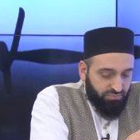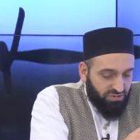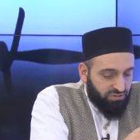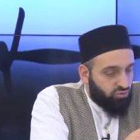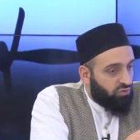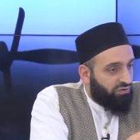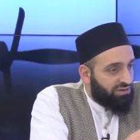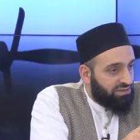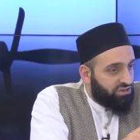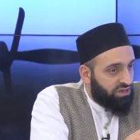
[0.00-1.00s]
çok
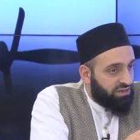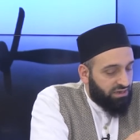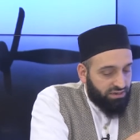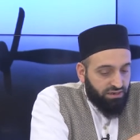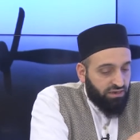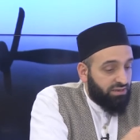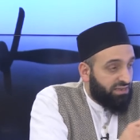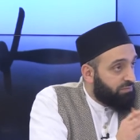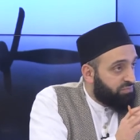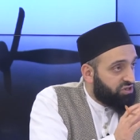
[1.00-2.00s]
fazla şey değil. Hani
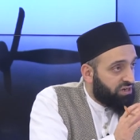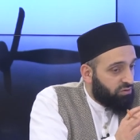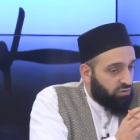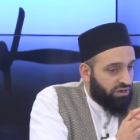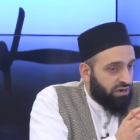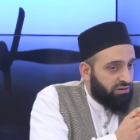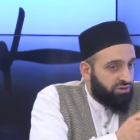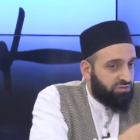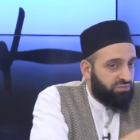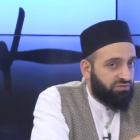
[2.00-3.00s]
tek bir şey olarak
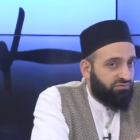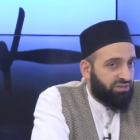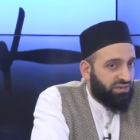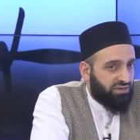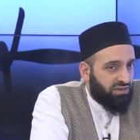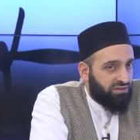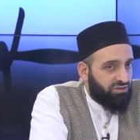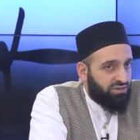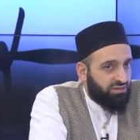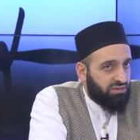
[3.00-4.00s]
anlaşılmasın. Fedakarlık
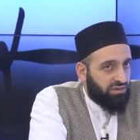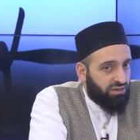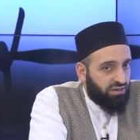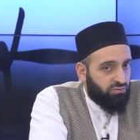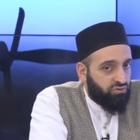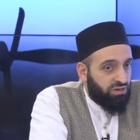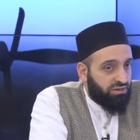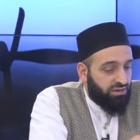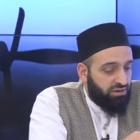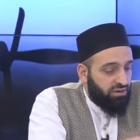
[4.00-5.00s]
deyince insanlar genelde
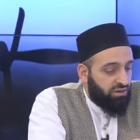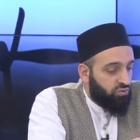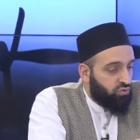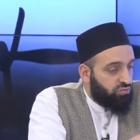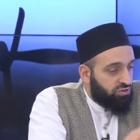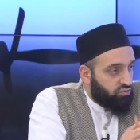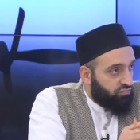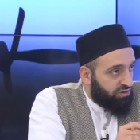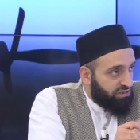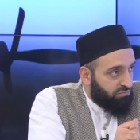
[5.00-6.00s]
özellikle günümüzde çok
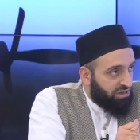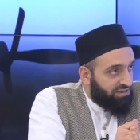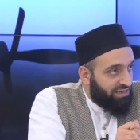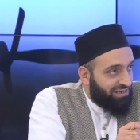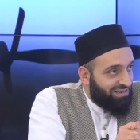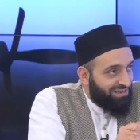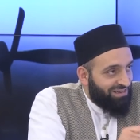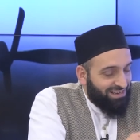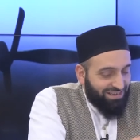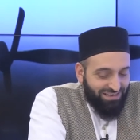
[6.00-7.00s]
fazla madde
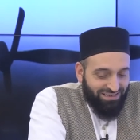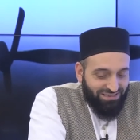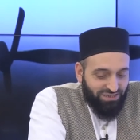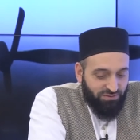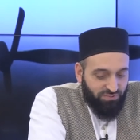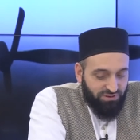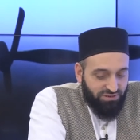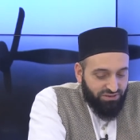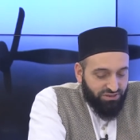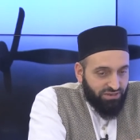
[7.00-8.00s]
e, şey
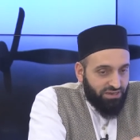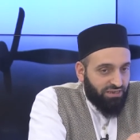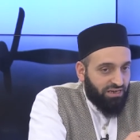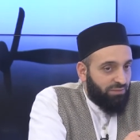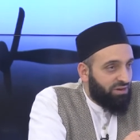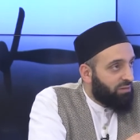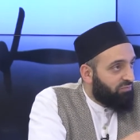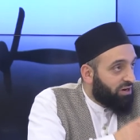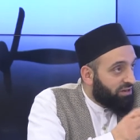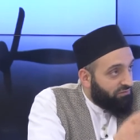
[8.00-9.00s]
yapıldığı için hani hemen
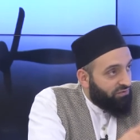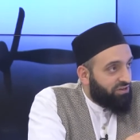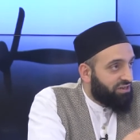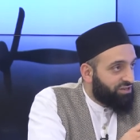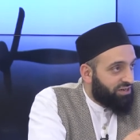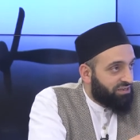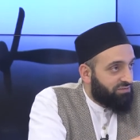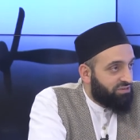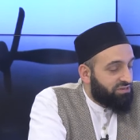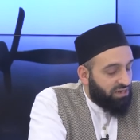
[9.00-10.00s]
paradan fedakarlık
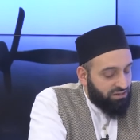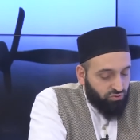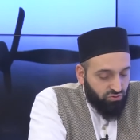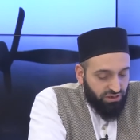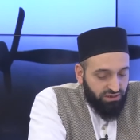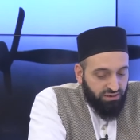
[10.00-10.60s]
gibi sadece o değil.